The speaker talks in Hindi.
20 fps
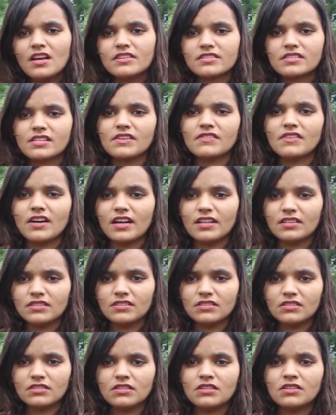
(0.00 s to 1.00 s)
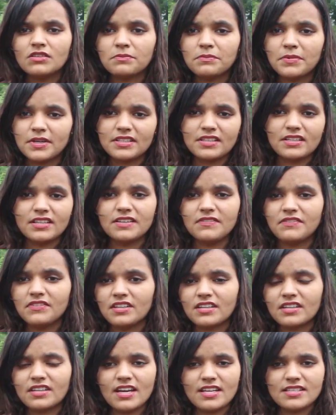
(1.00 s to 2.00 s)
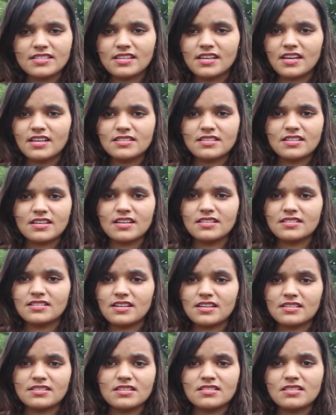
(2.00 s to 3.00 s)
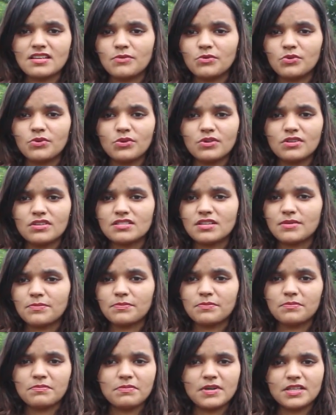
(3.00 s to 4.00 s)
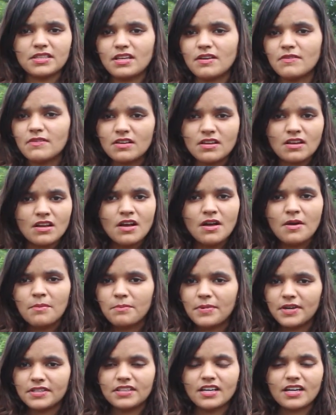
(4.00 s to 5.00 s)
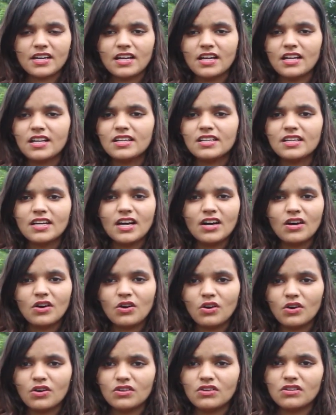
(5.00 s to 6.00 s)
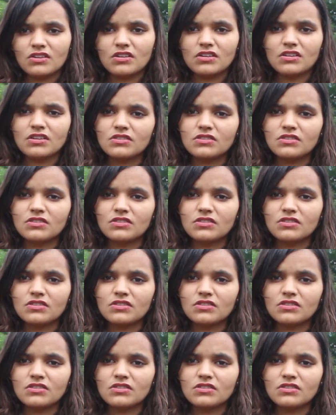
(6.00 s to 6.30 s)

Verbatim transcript: इसके बाद पता नहीं फिर कैसे कैसे कैसे कैसे सब उन्होंने सब पता पता कर लिया और